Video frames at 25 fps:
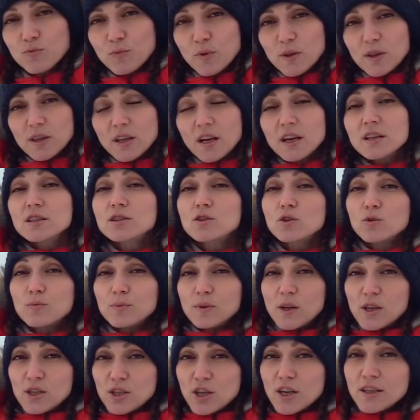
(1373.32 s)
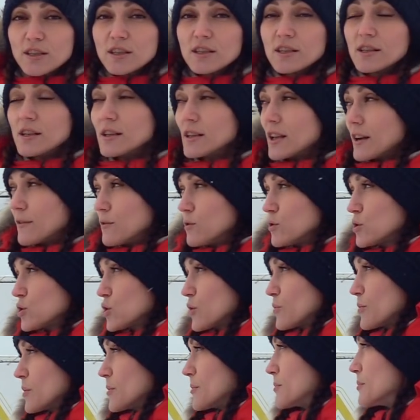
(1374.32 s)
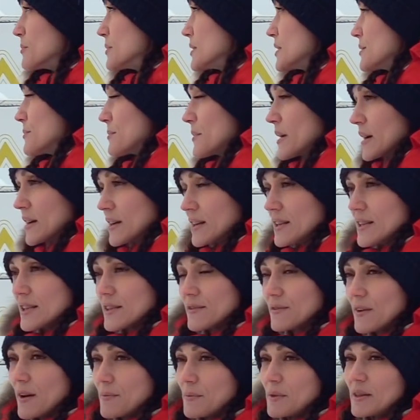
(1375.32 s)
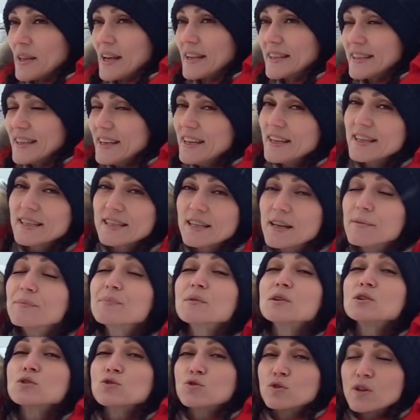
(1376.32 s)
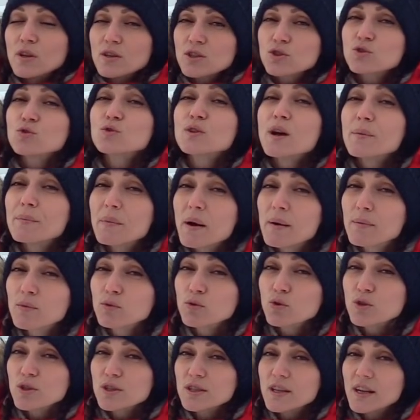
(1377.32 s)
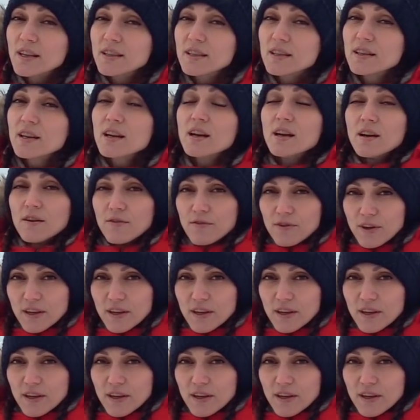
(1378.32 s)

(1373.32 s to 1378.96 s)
быть на стройплощадке для того, чтобы мы могли с вами надеяться, что дома будут сданы в